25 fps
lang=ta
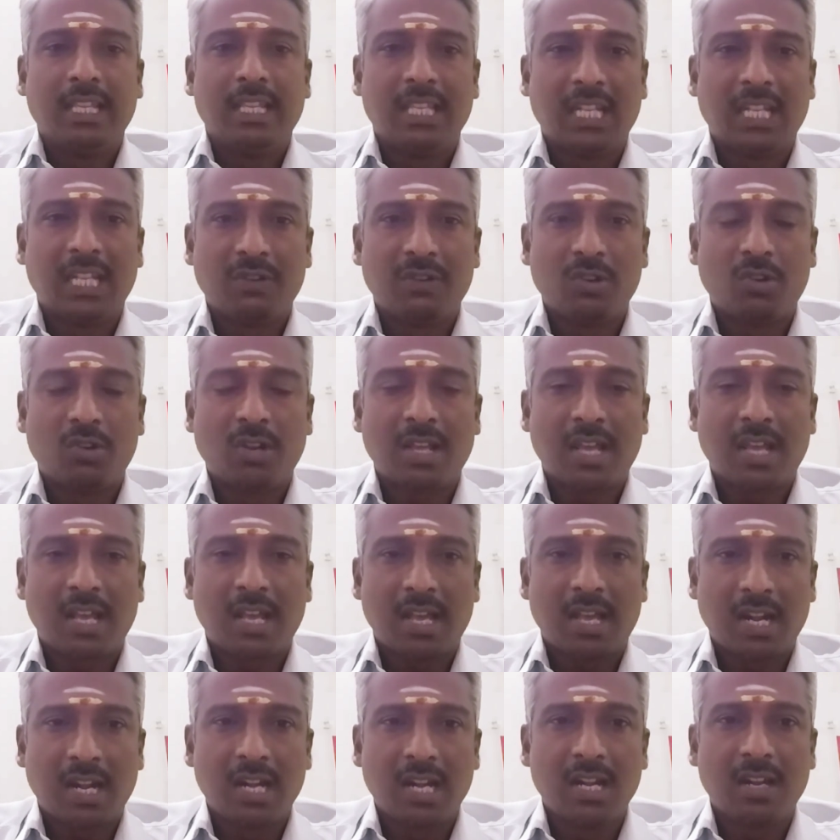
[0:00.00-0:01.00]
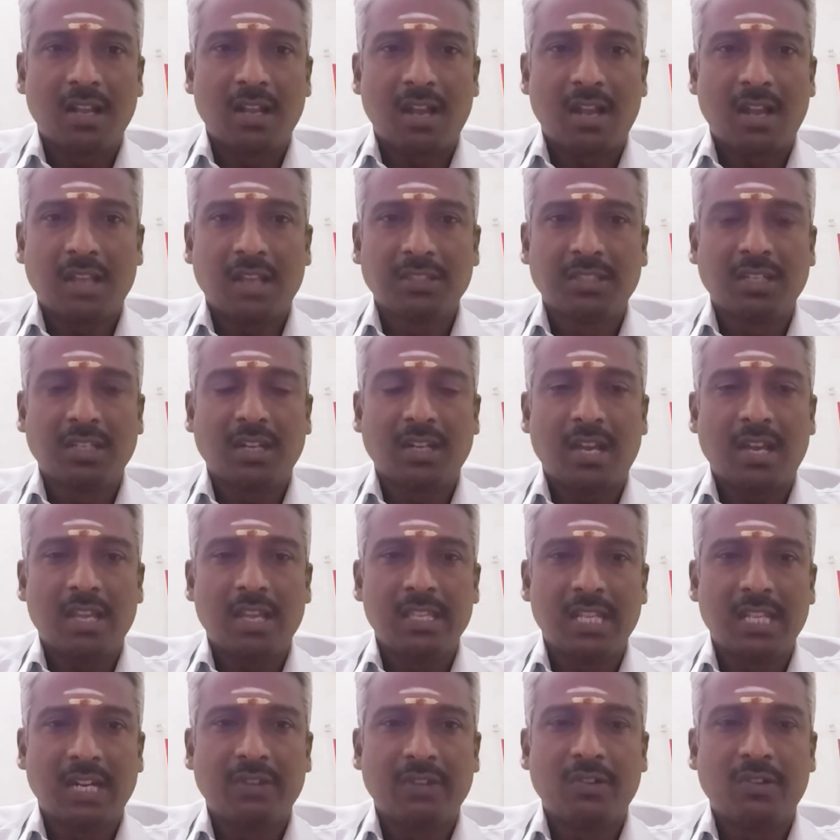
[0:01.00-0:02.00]
இறைவனோட அருள் ஆசிர்
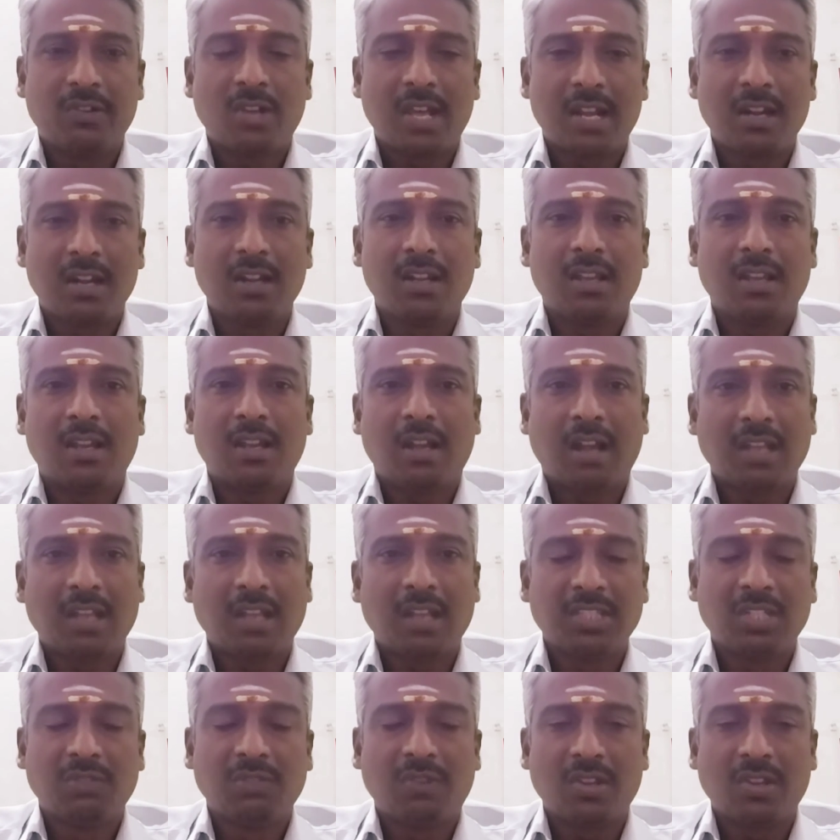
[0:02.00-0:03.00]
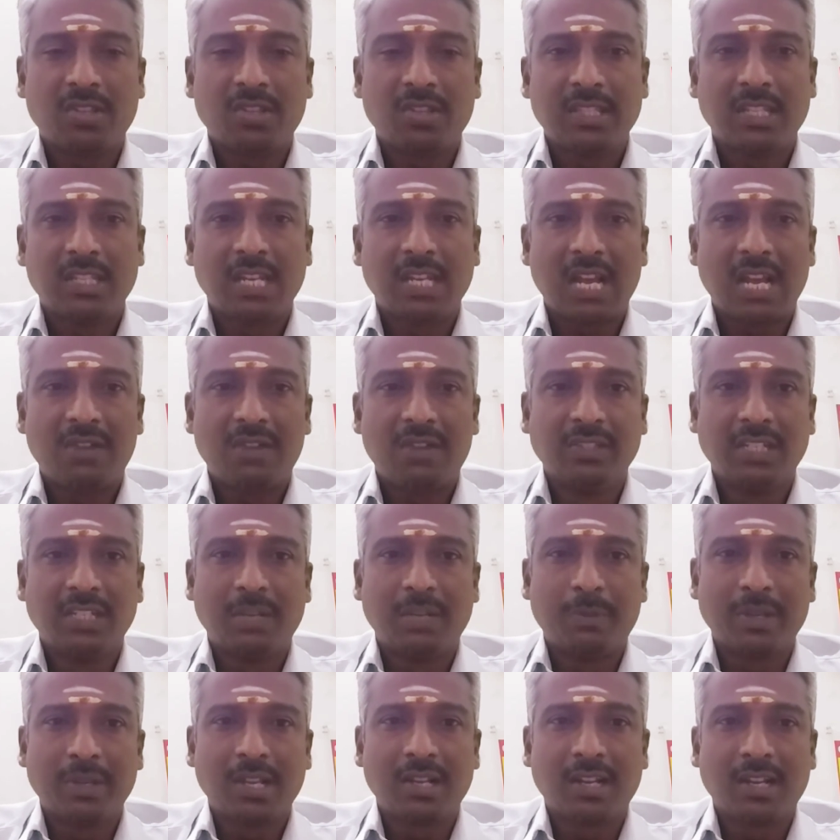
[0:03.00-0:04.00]
இறைவனோட அருள் ஆசீர்வாதம் இதெல்லாம் வந்து
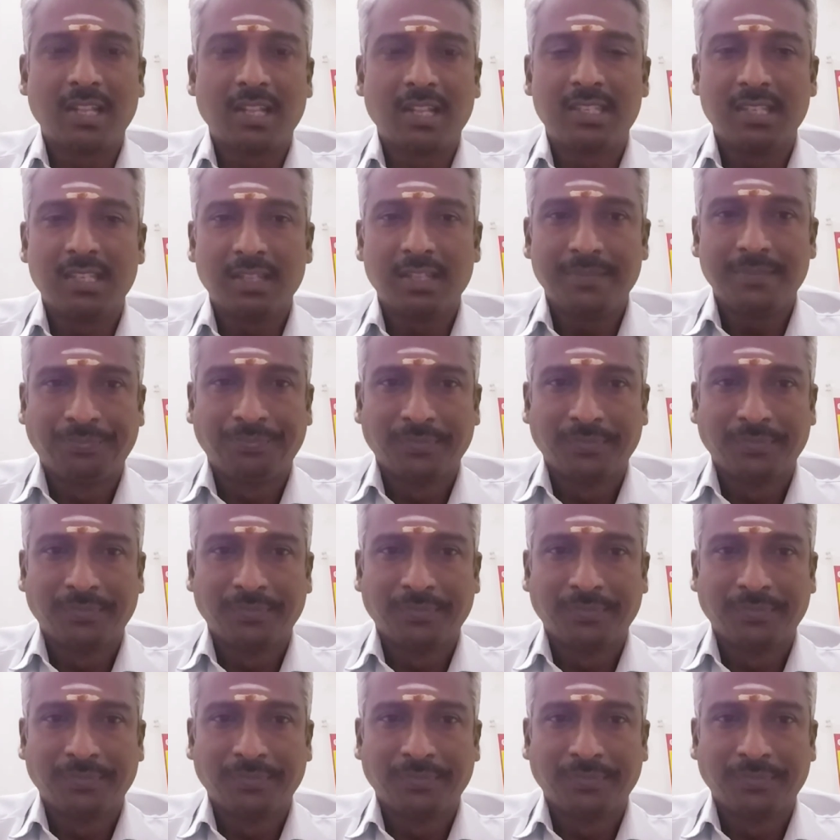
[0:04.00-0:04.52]
நமக்கு கிடைச்சி